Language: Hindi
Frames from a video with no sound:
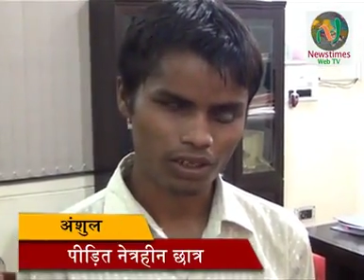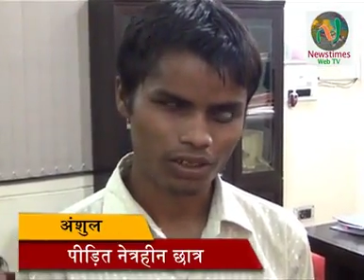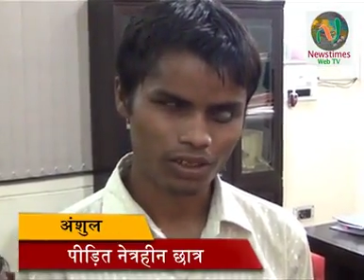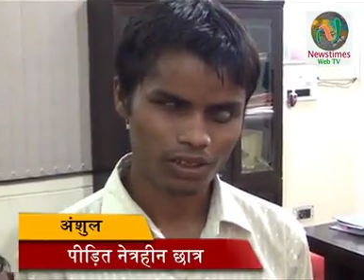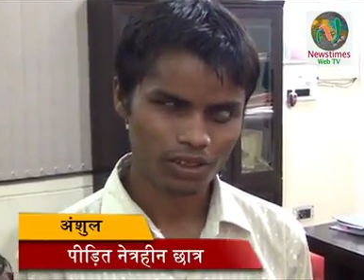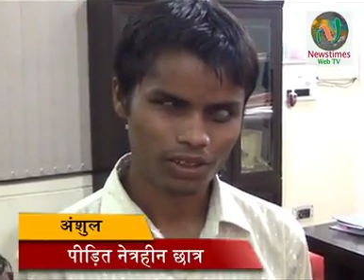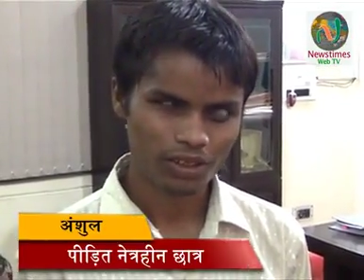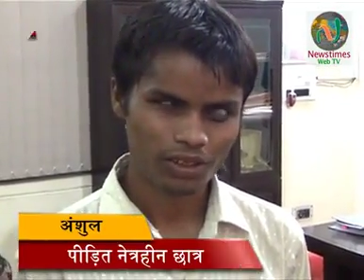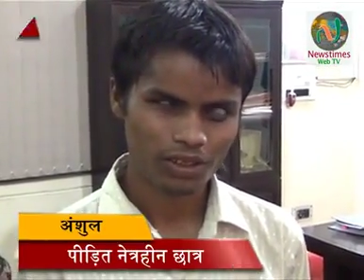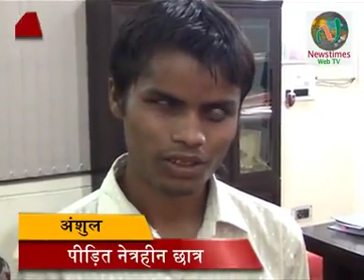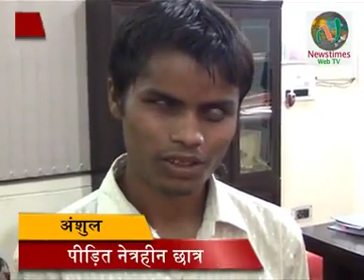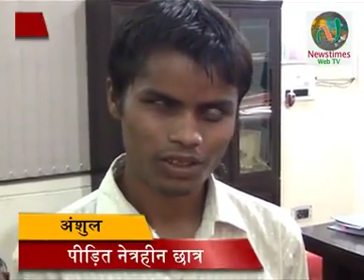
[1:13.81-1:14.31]

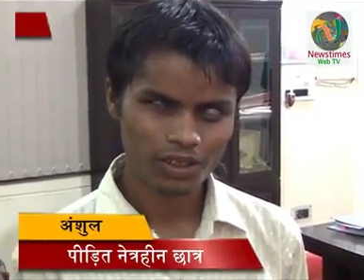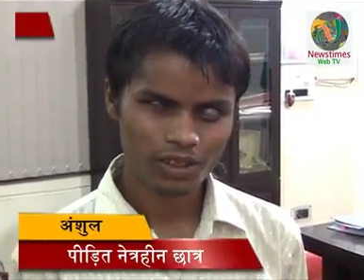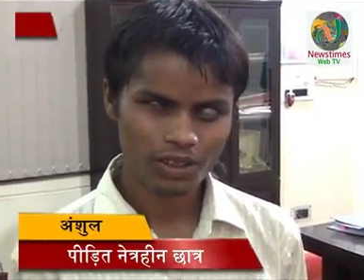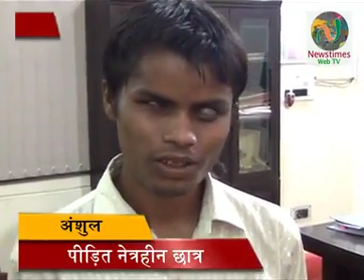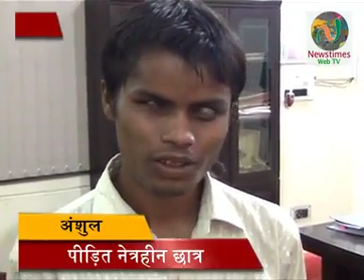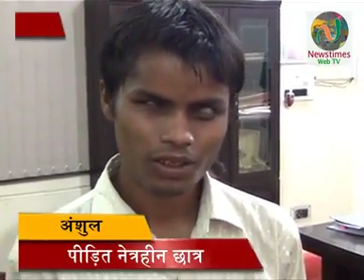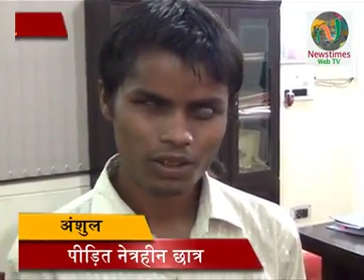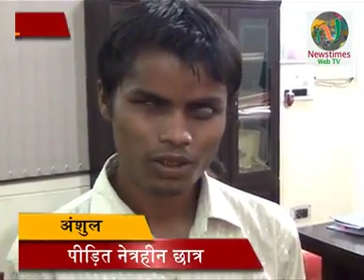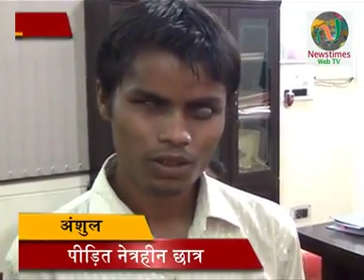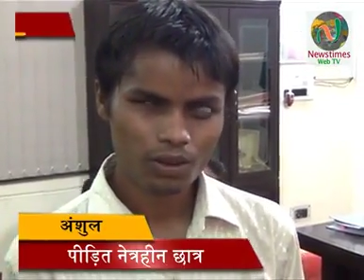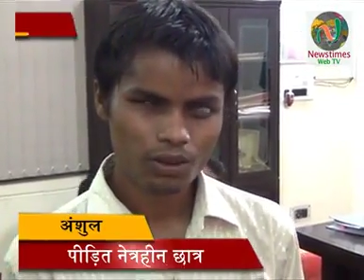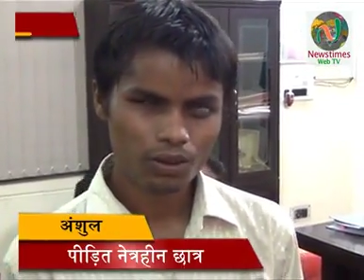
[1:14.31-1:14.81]

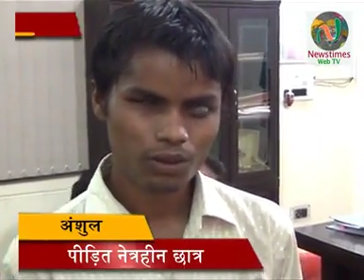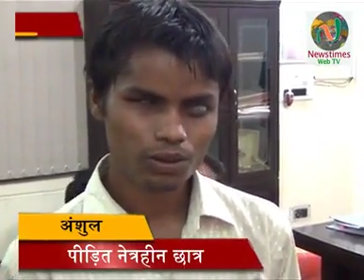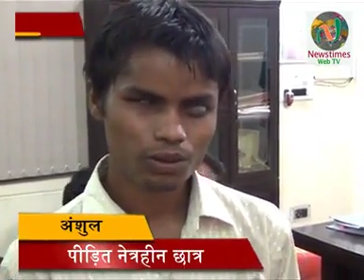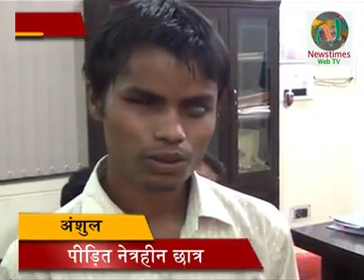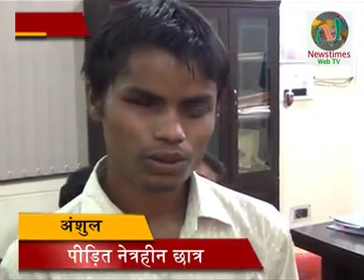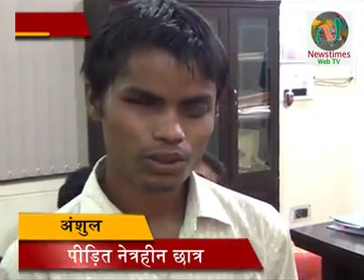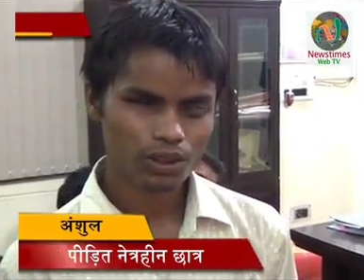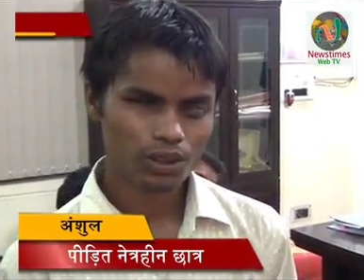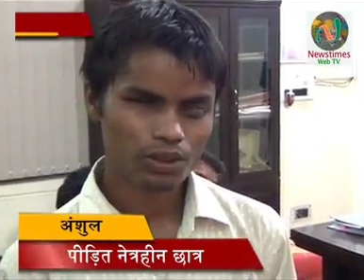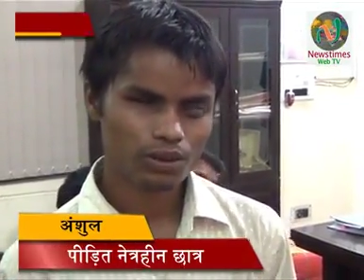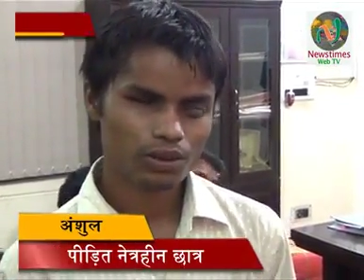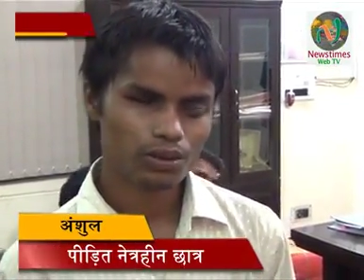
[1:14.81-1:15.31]
है
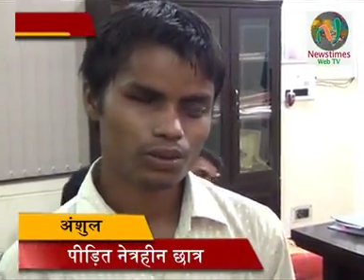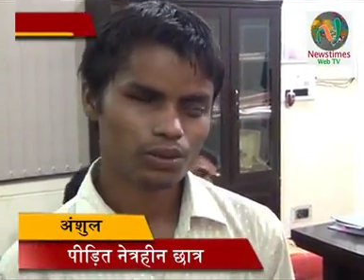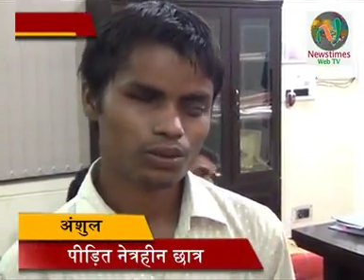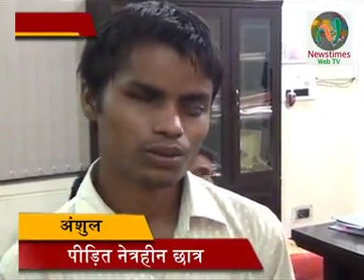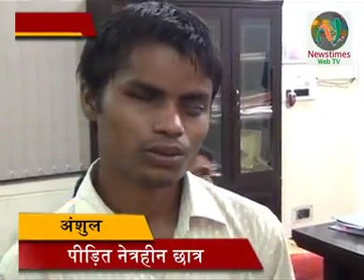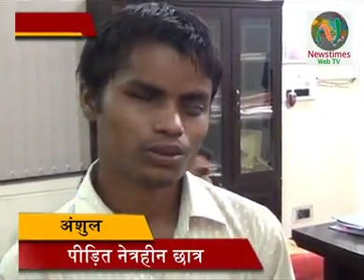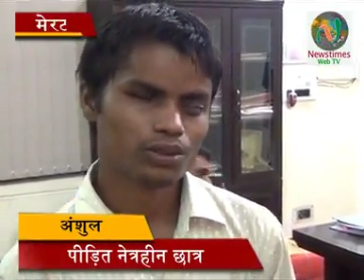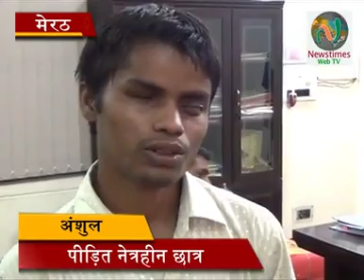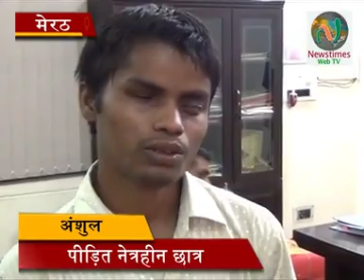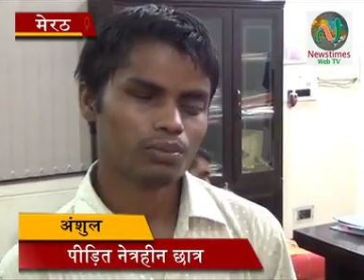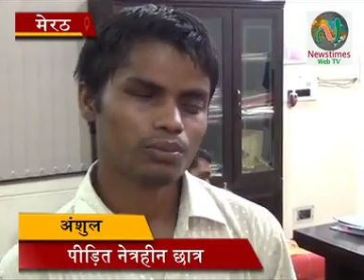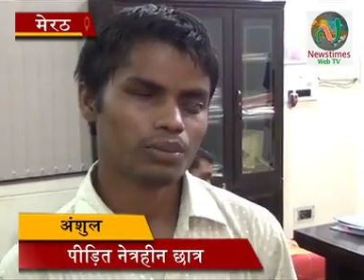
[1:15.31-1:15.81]
उसका जो
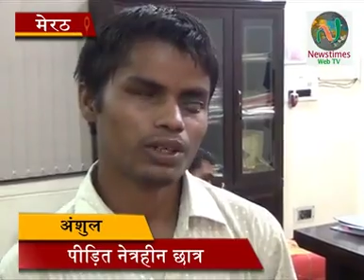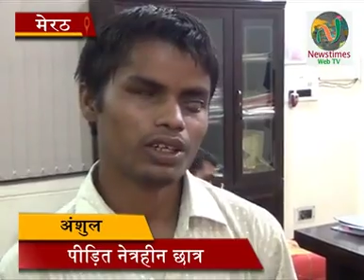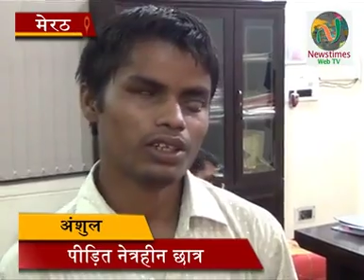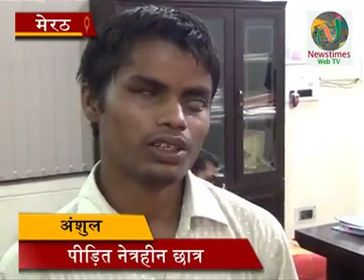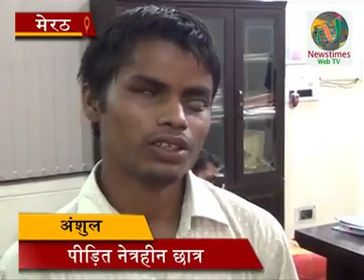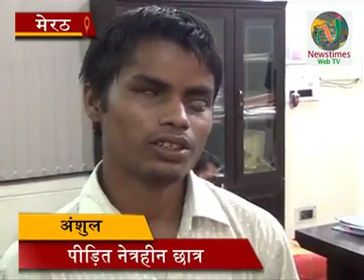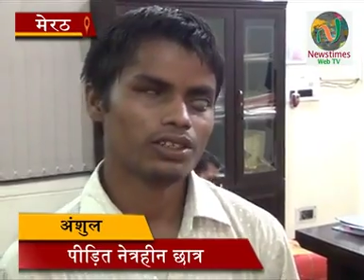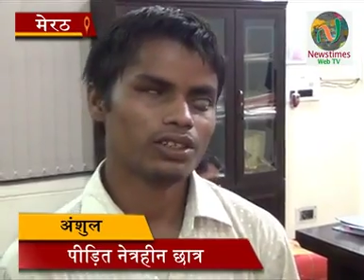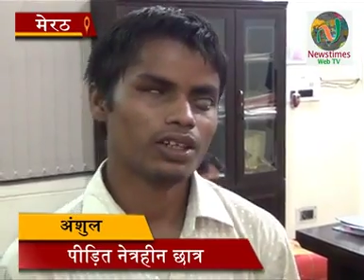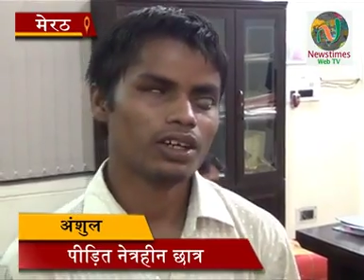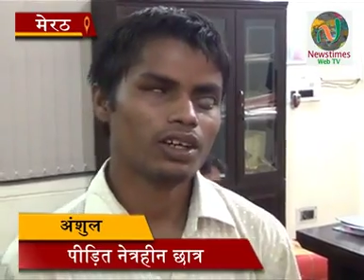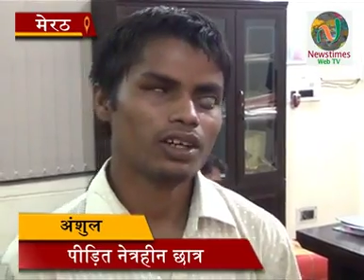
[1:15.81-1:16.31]
उससे
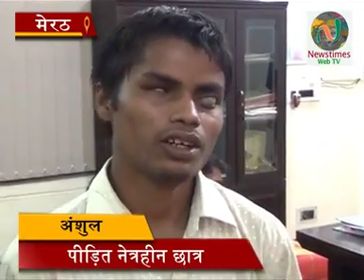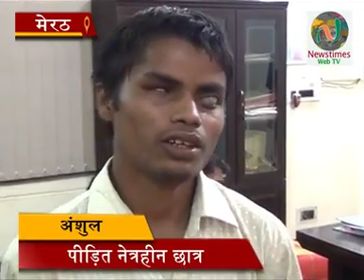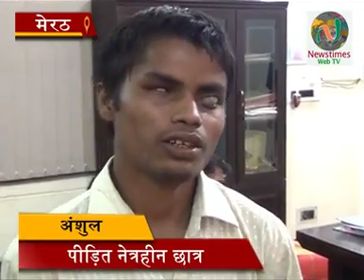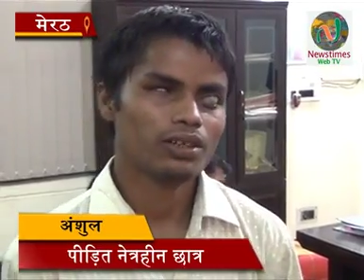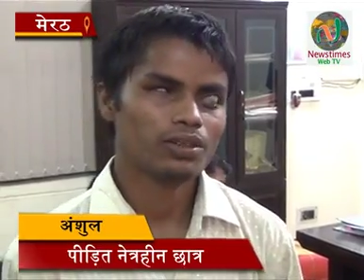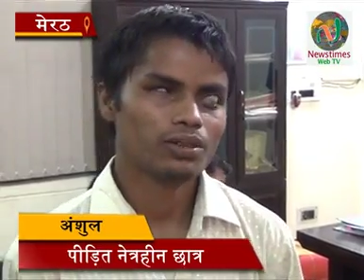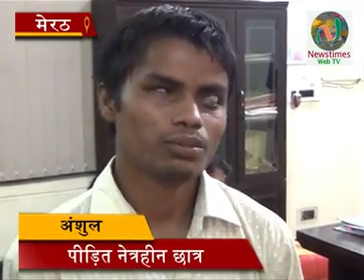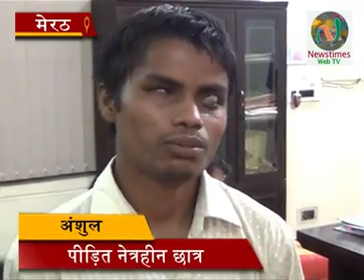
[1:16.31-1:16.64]
पहले था